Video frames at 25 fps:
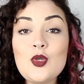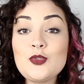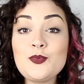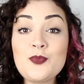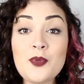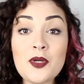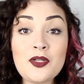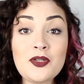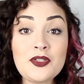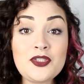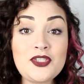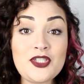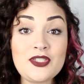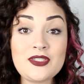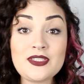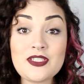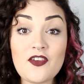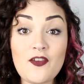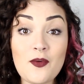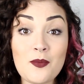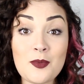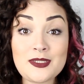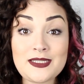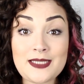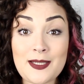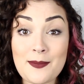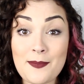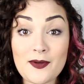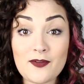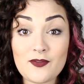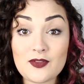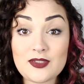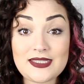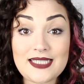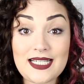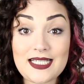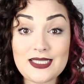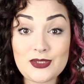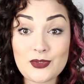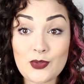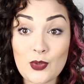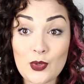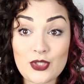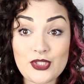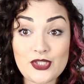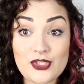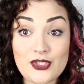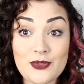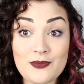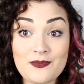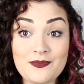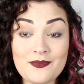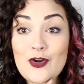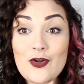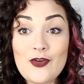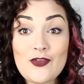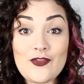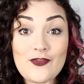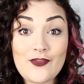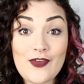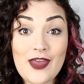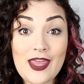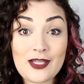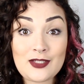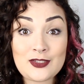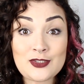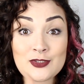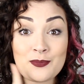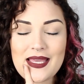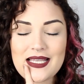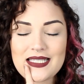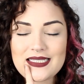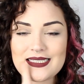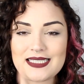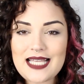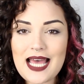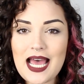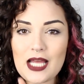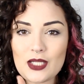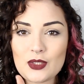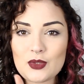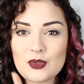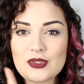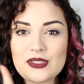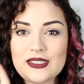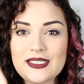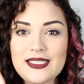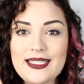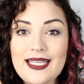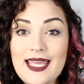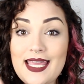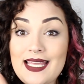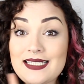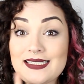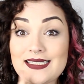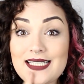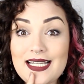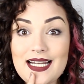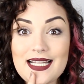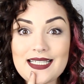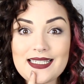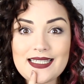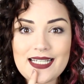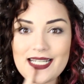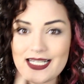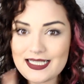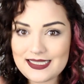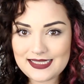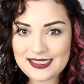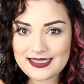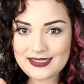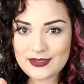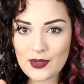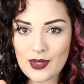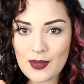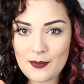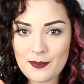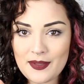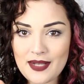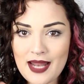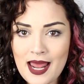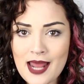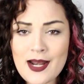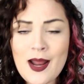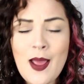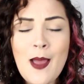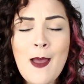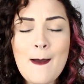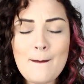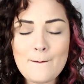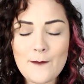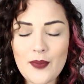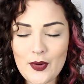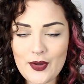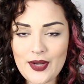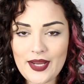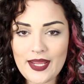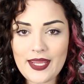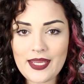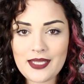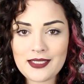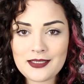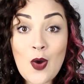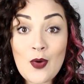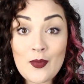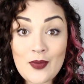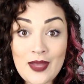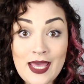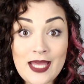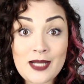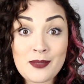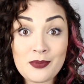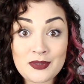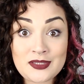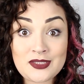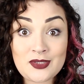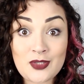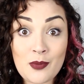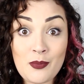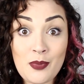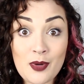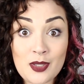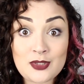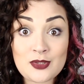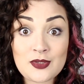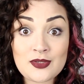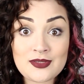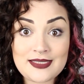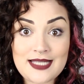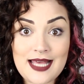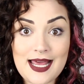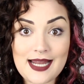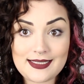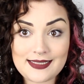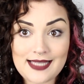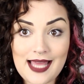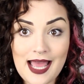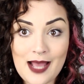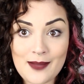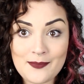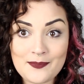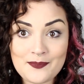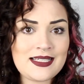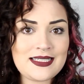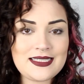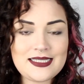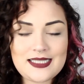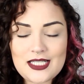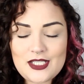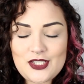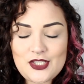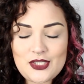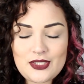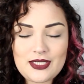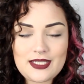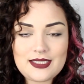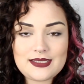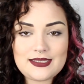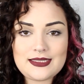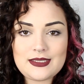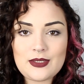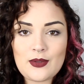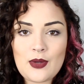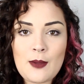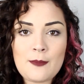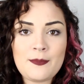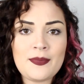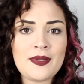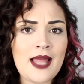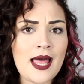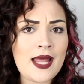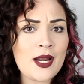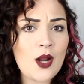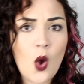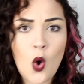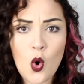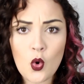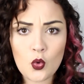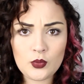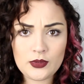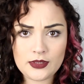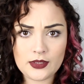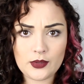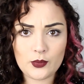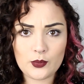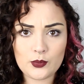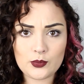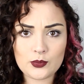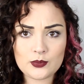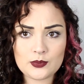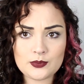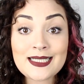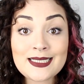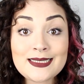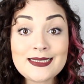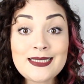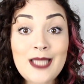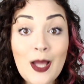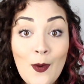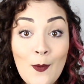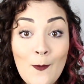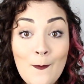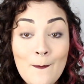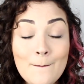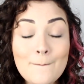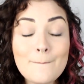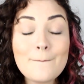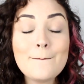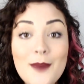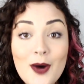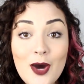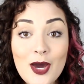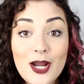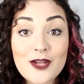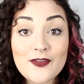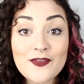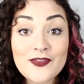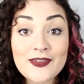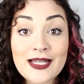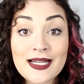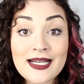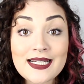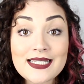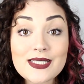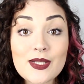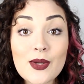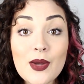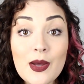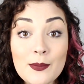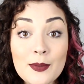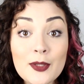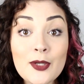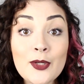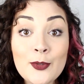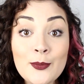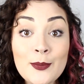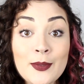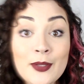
Os produtinhos que eu vou mostrar pra vocês hoje foram feitos, pensados em quem está na transição capilar, porém, qualquer pessoa pode usar, tá? Esteja em transição capilar ou não. Então, bora finalizar o cabelo